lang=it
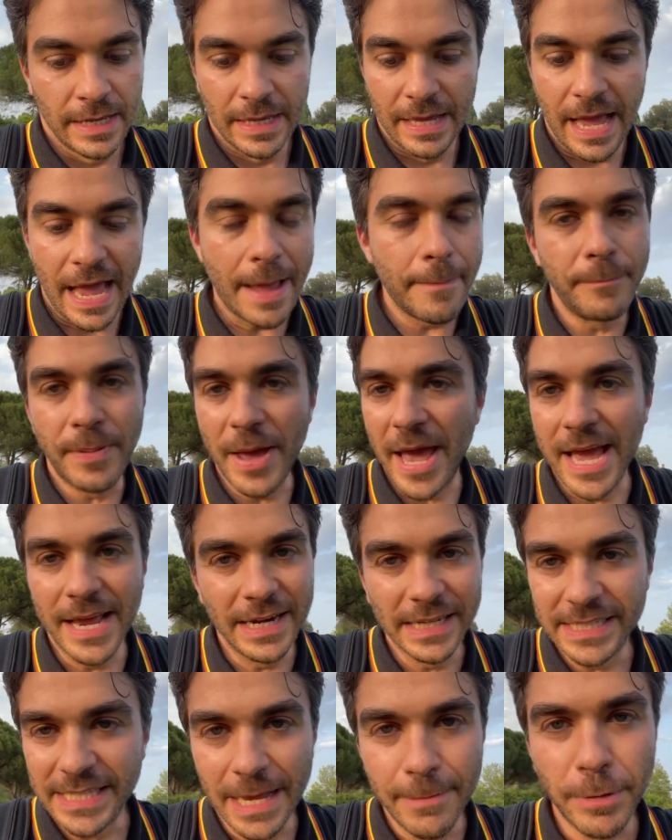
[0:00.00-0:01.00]
è
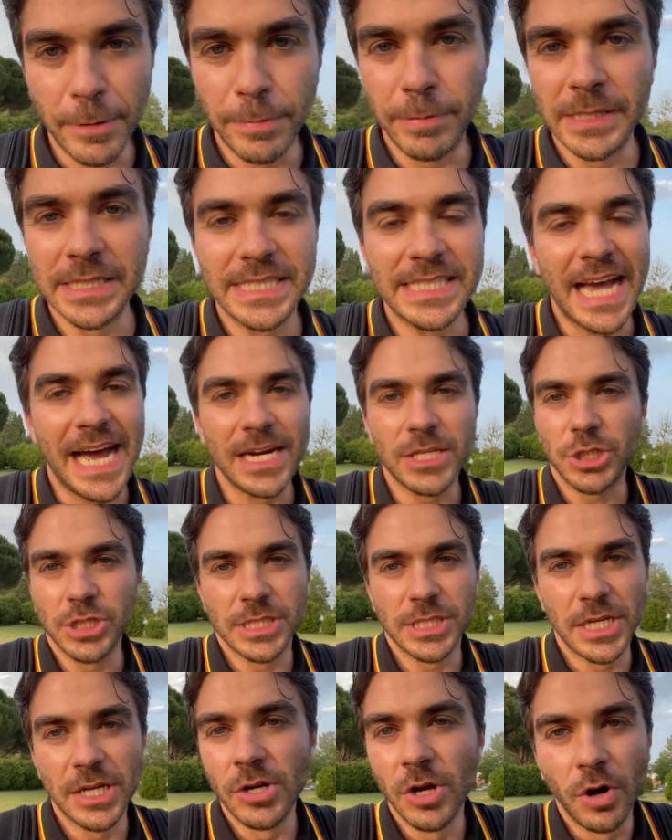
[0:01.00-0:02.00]
bene sempre pensarci,
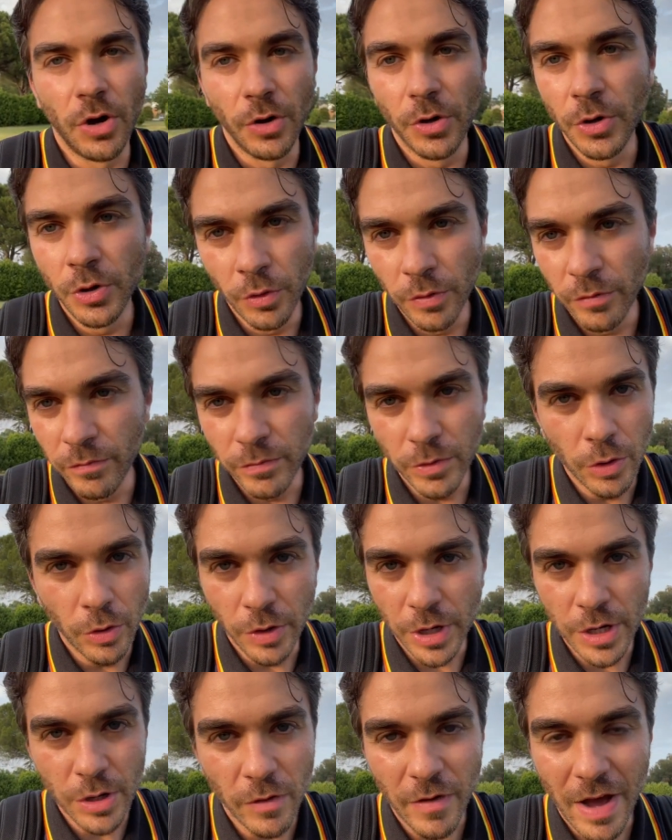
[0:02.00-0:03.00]
se no non, non
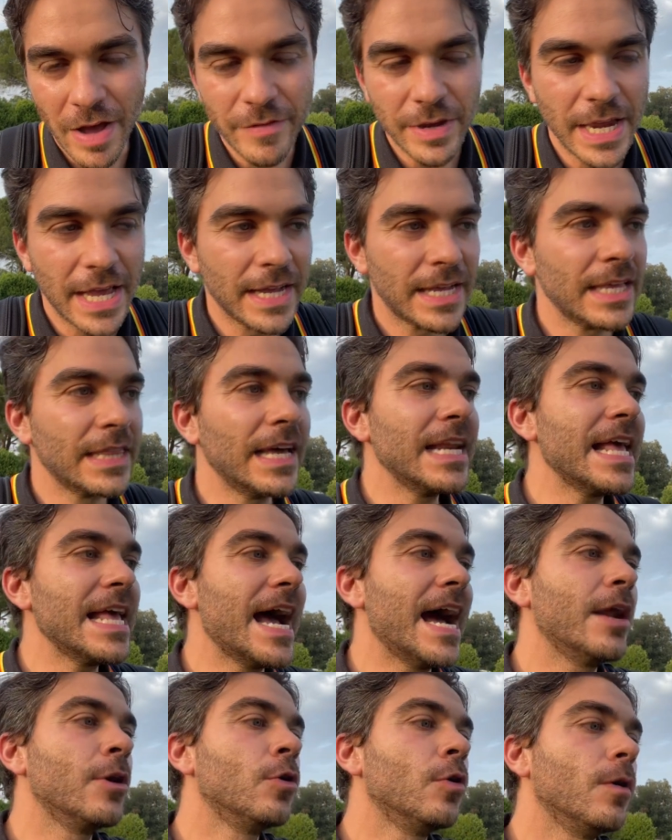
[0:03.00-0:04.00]
rinnovavi neanche
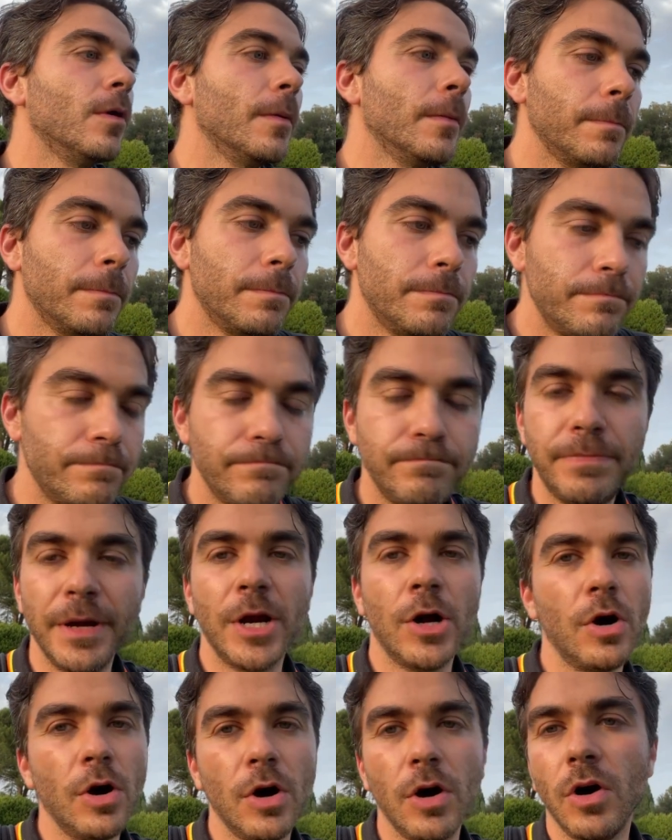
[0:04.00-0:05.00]
italiano,
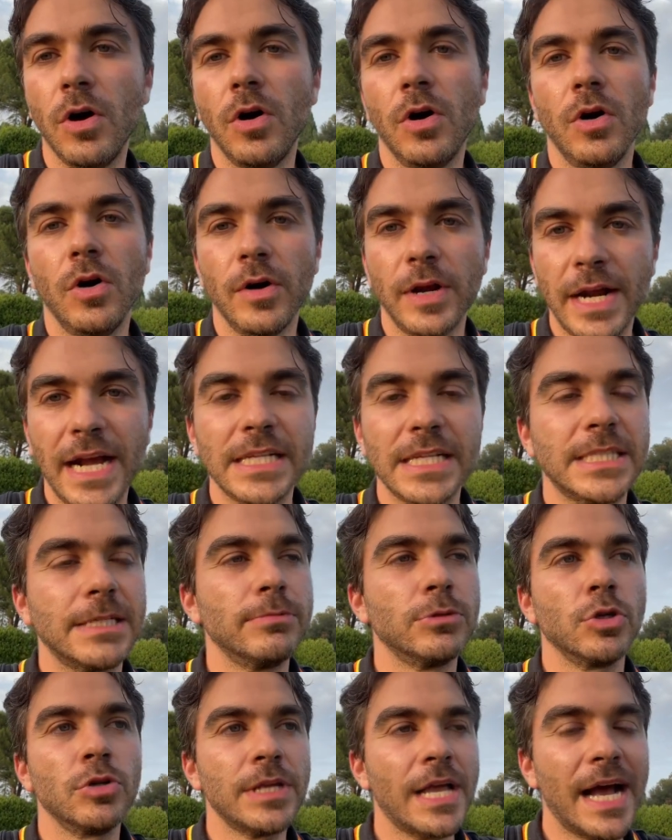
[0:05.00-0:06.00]
però ragazzi
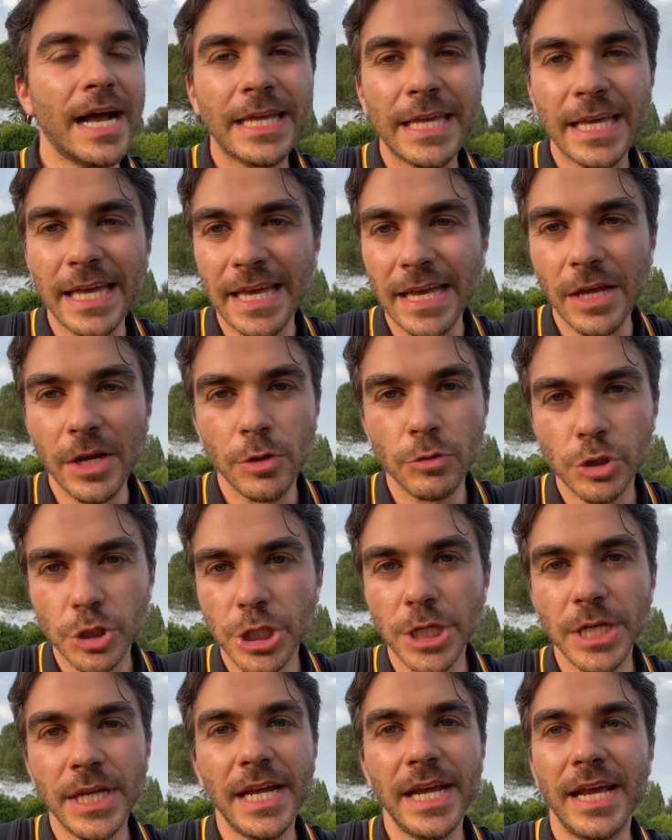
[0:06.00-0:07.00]
bisogna anche
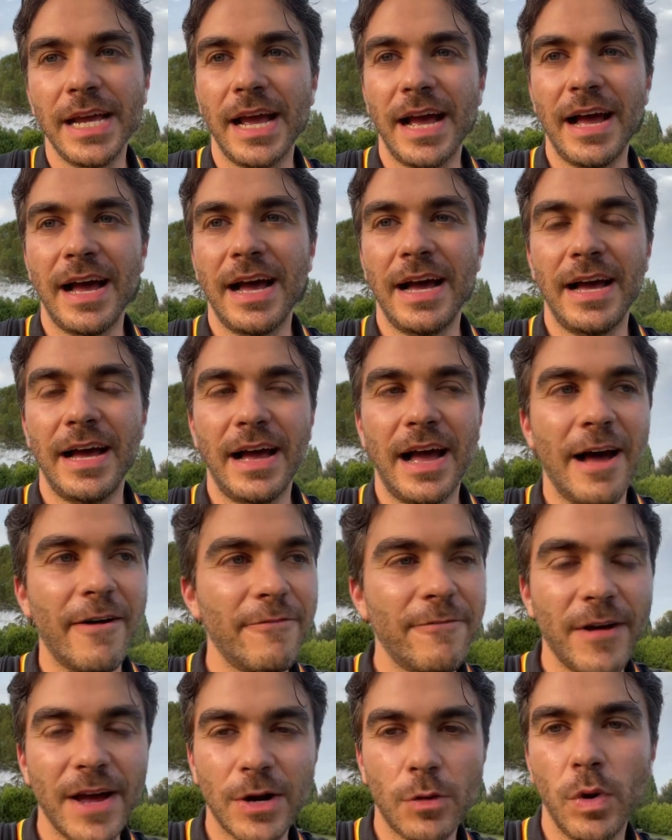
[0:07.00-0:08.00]
riuscire a, a
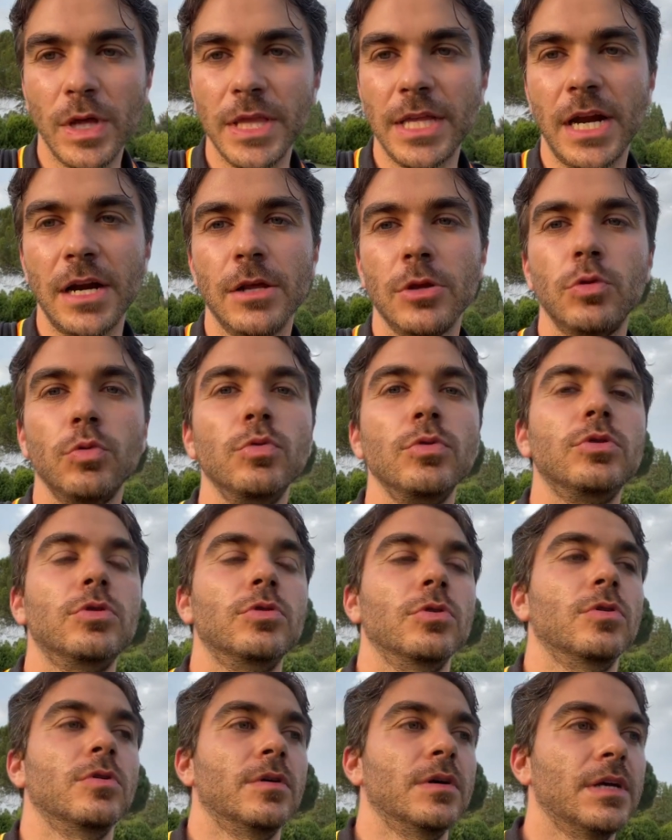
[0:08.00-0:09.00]
far quadrare
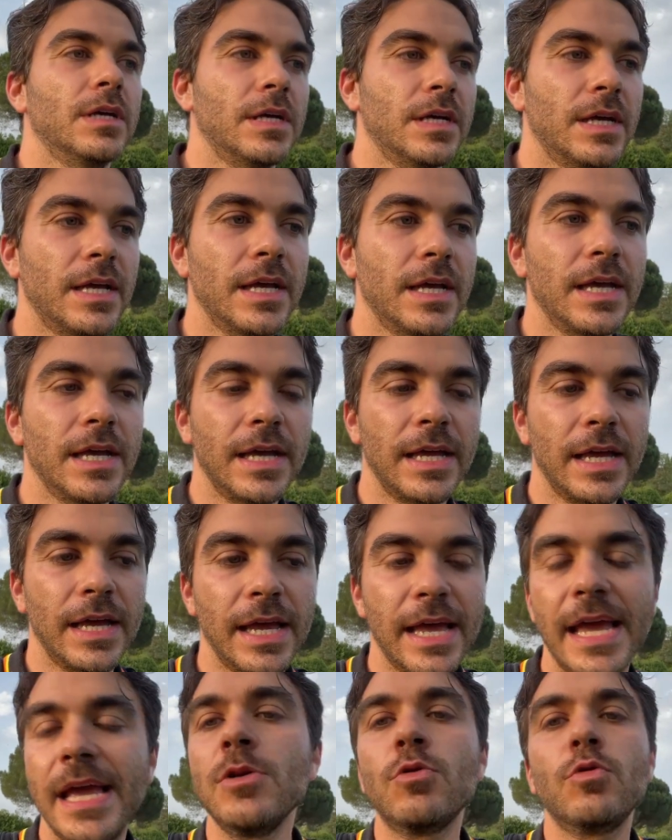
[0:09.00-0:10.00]
tutto e,
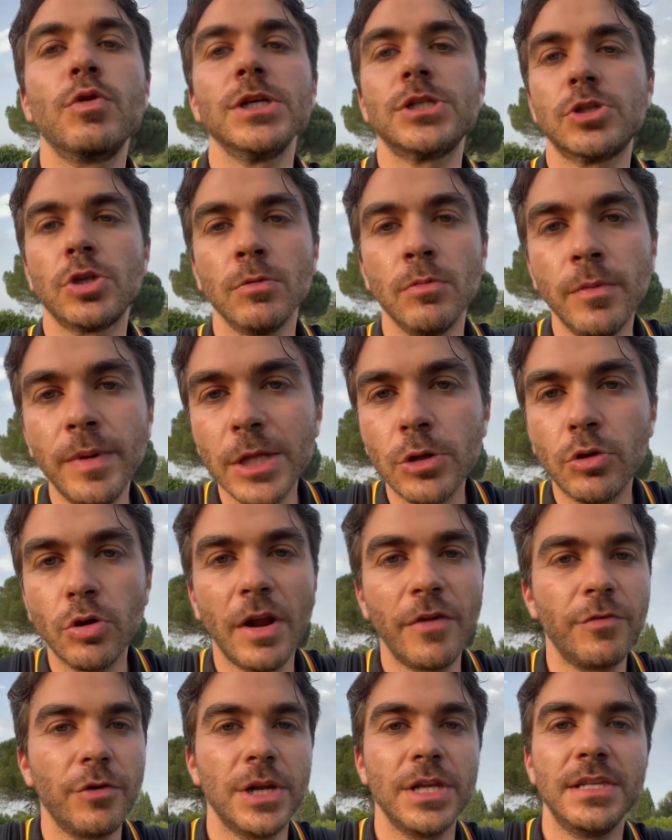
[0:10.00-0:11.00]
e in questo momento la
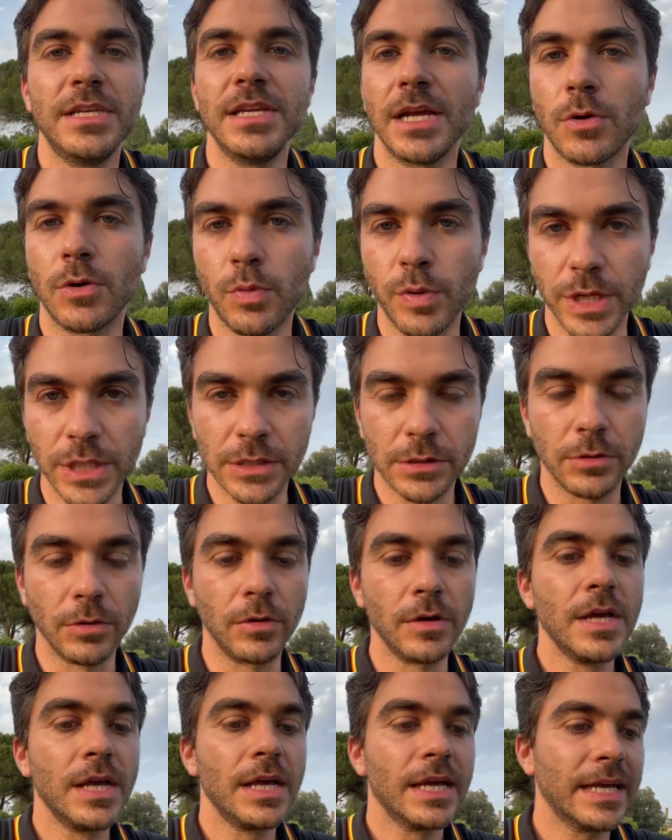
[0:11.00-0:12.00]
Fiorentina è questo,
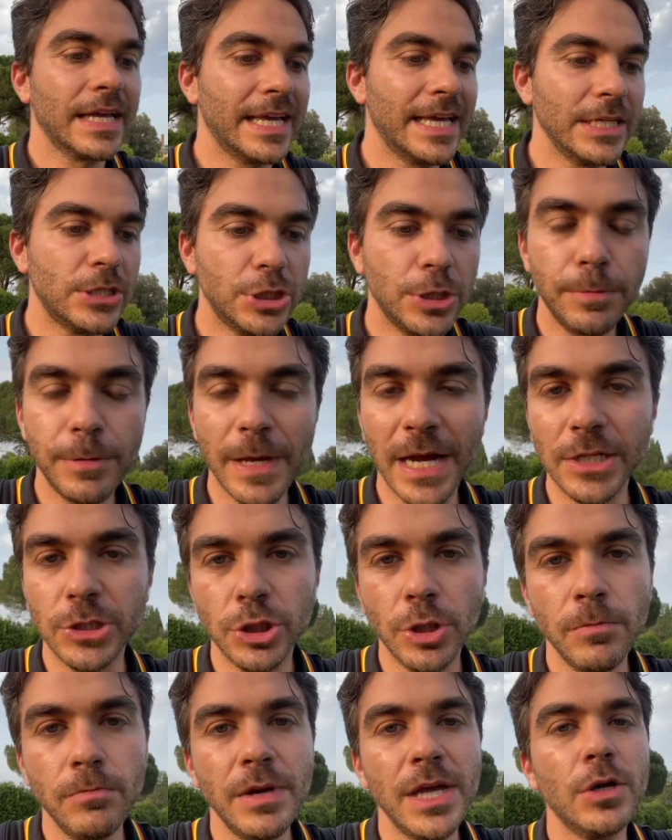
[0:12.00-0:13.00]
che ci
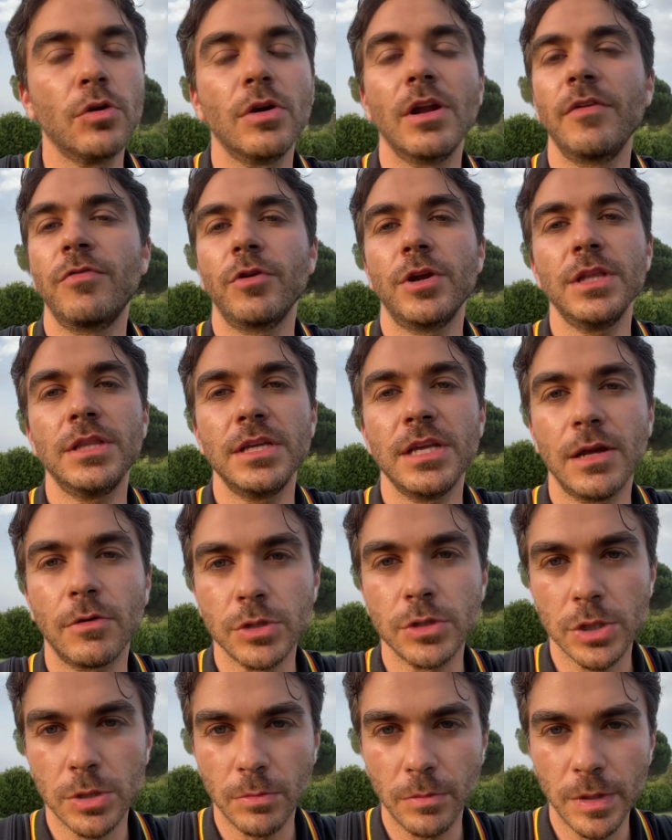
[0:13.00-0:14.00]
piaccia o meno la Fiorentina in
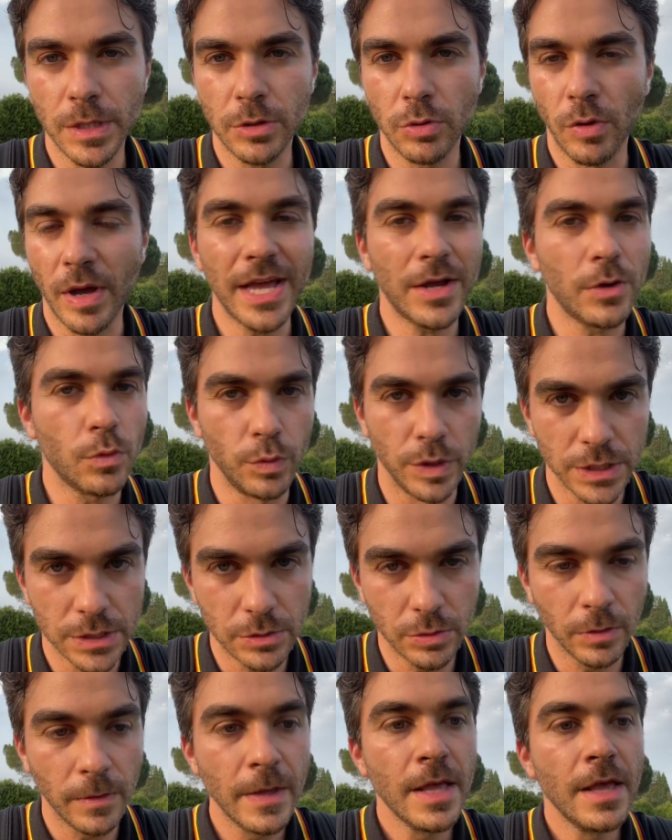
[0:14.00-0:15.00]
questo momento è
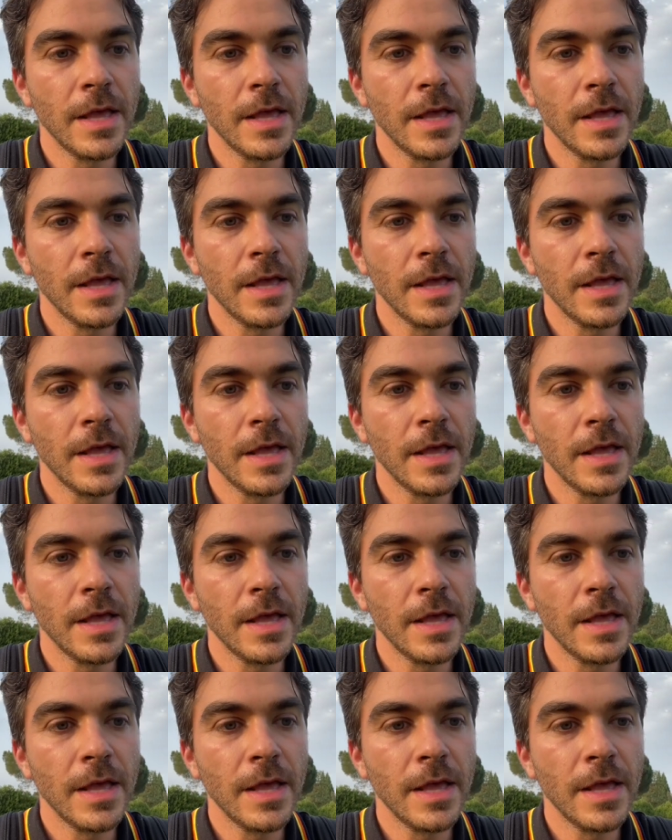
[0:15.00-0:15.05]
questo.